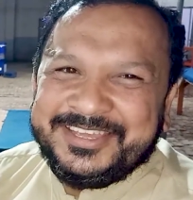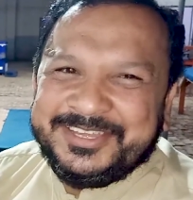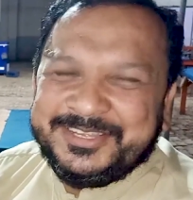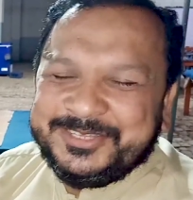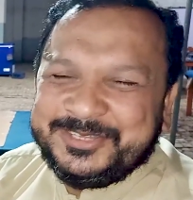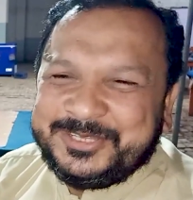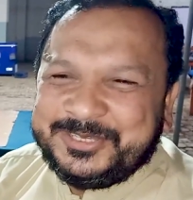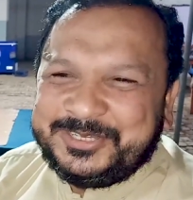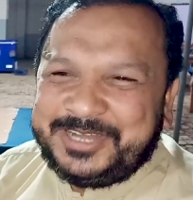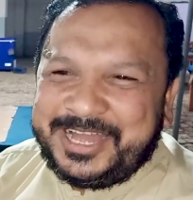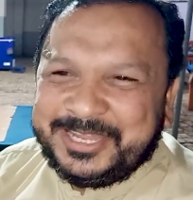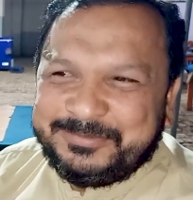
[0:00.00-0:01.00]
अच्छा तो
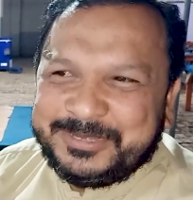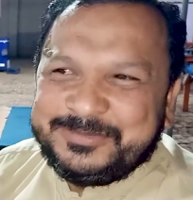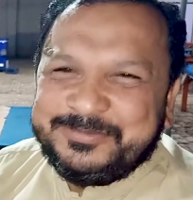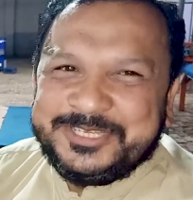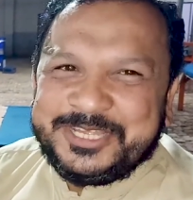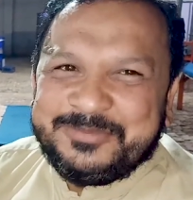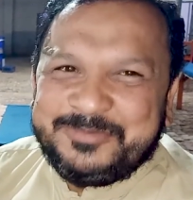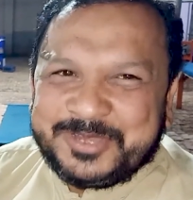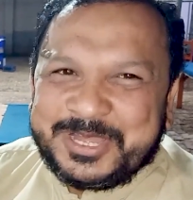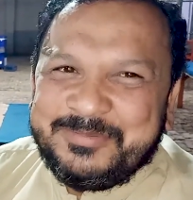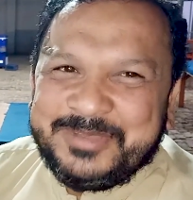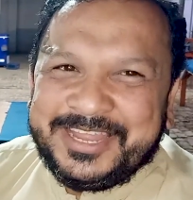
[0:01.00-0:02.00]
आज बस मुझे ये
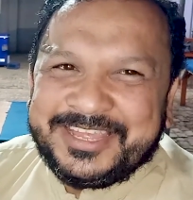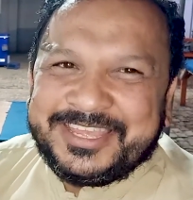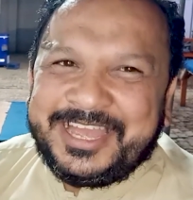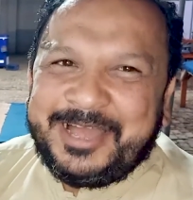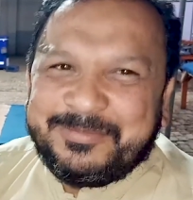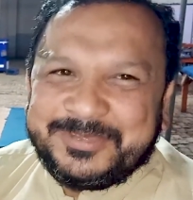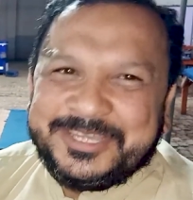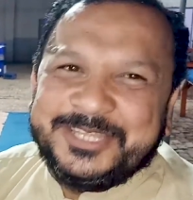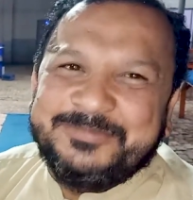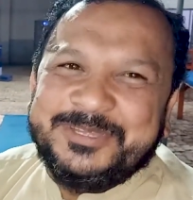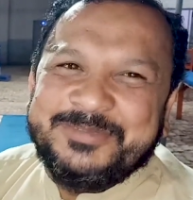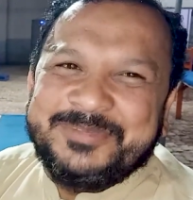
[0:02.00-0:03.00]
मौका मिला है कि आपकी
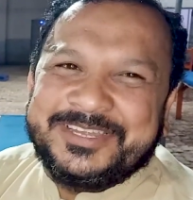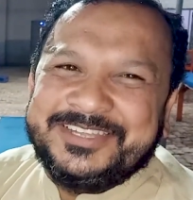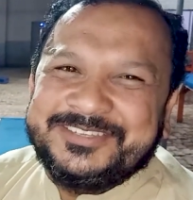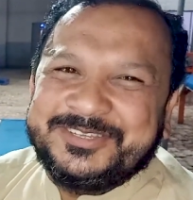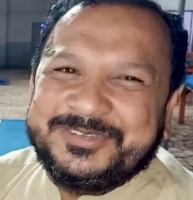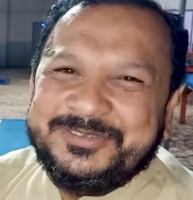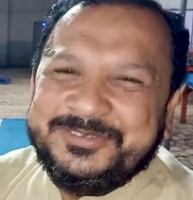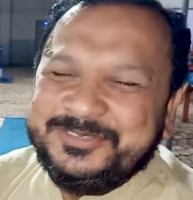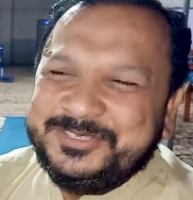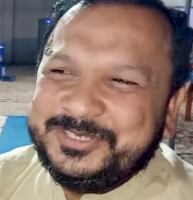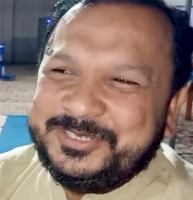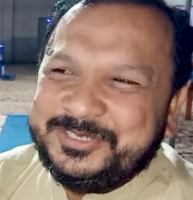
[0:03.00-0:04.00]
खिदमत में कर अच्छा,
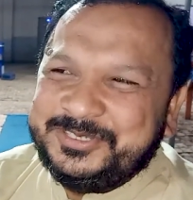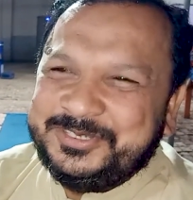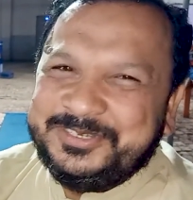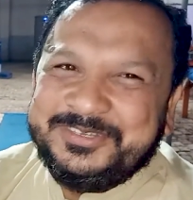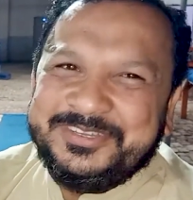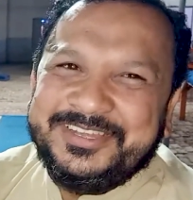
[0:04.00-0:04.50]
सकूं लेकिन तो ये,